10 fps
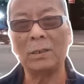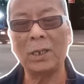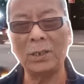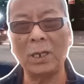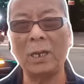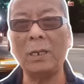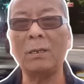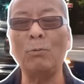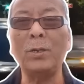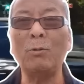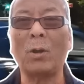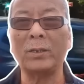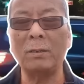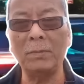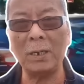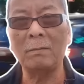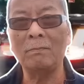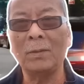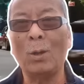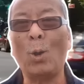thụy sĩ cũng kêu gọi thêm đức
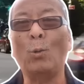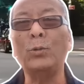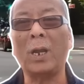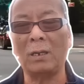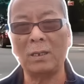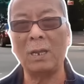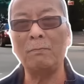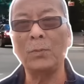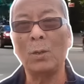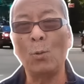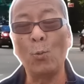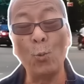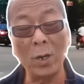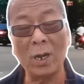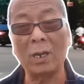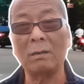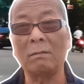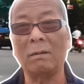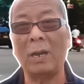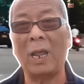hỗ trợ thêm quân lực
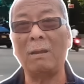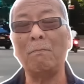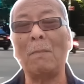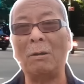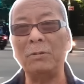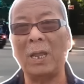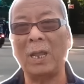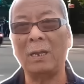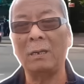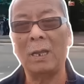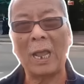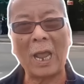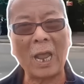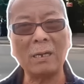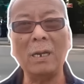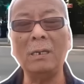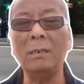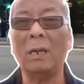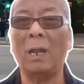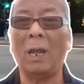để bảo vệ an
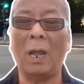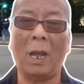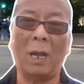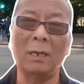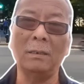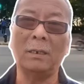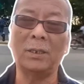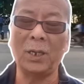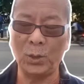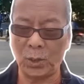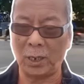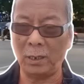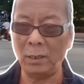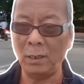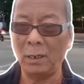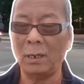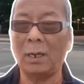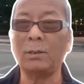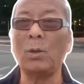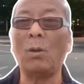ninh ở thụy sĩ
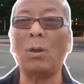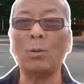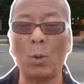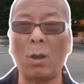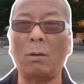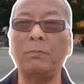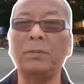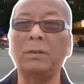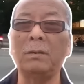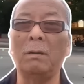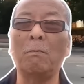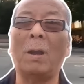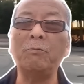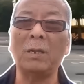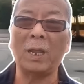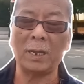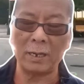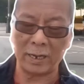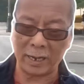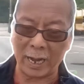ờ, cho cuộc họp được bảo vệ
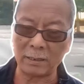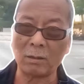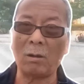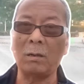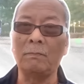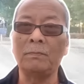diễn toàn